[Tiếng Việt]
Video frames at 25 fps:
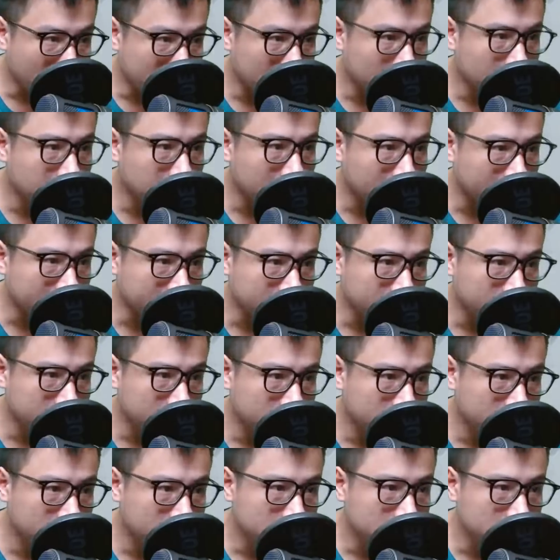quang lấp lánh,
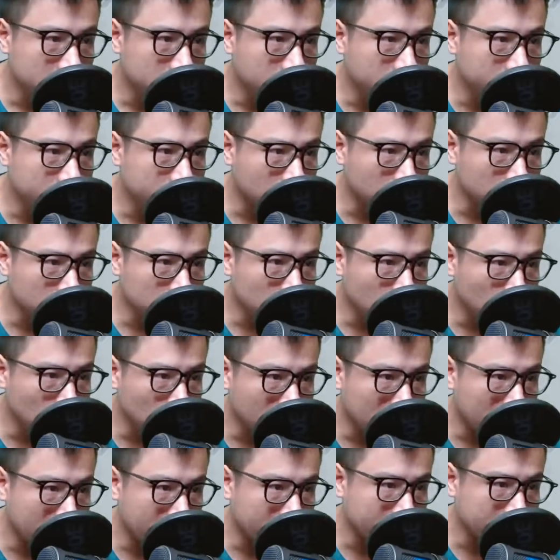nhanh chóng
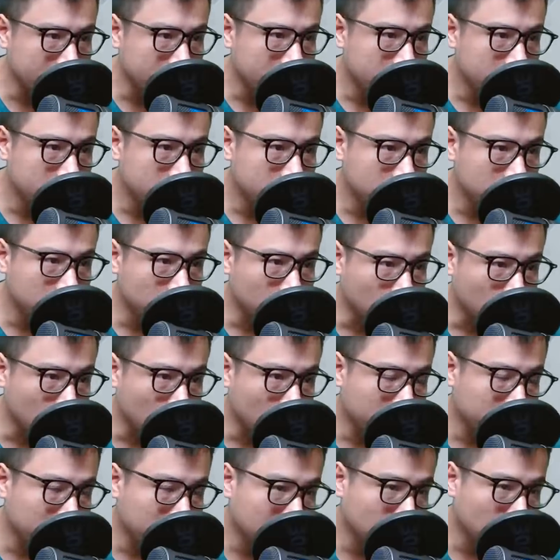tụ lại trong
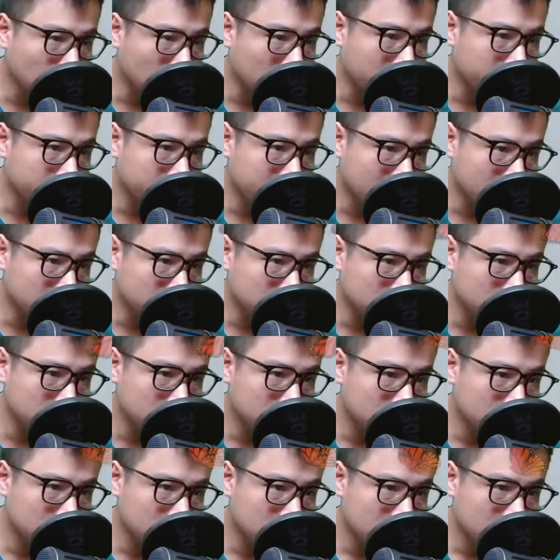một con mắt của Lâm Động.
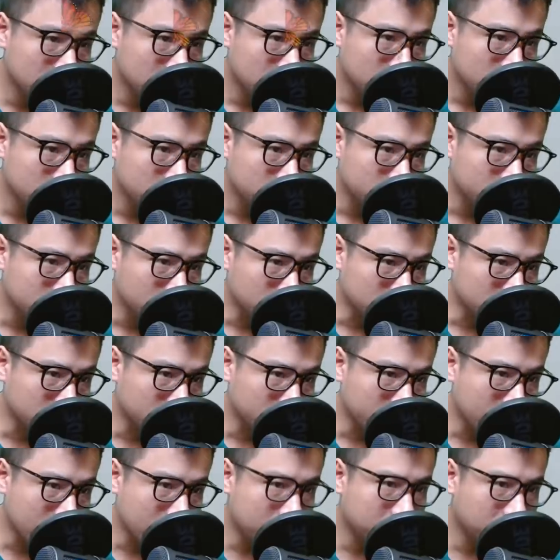Đồng
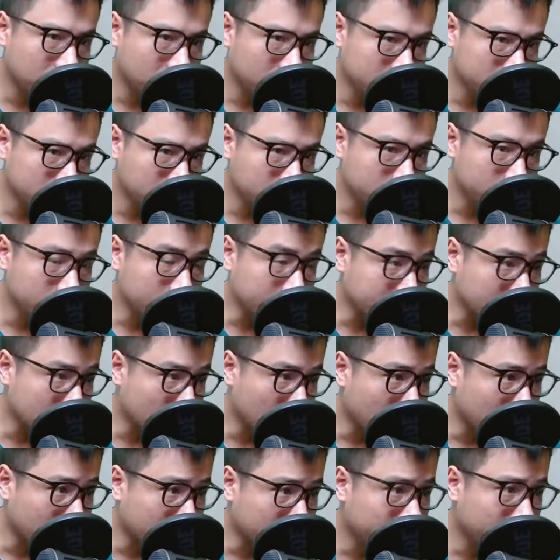thời hắc vân trên đỉnh
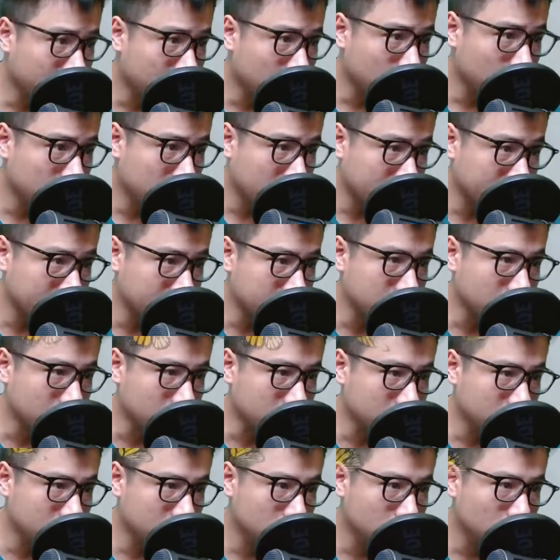đầu hắn vào lúc này
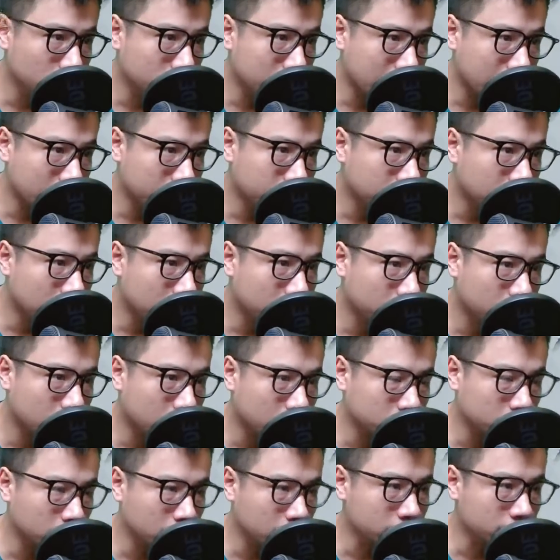dường như cũng đang vang
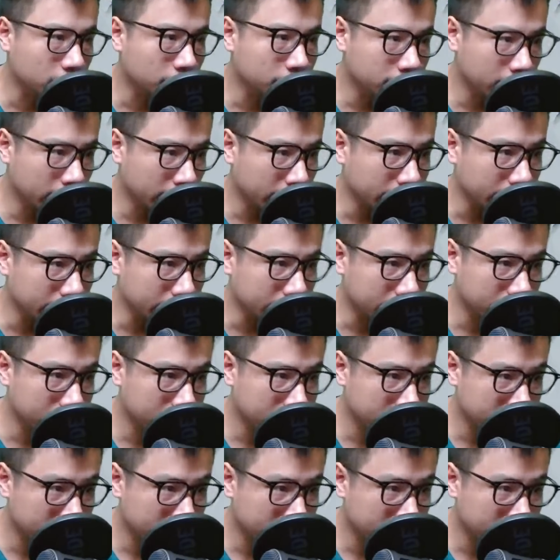vọng tiếng sấm rền.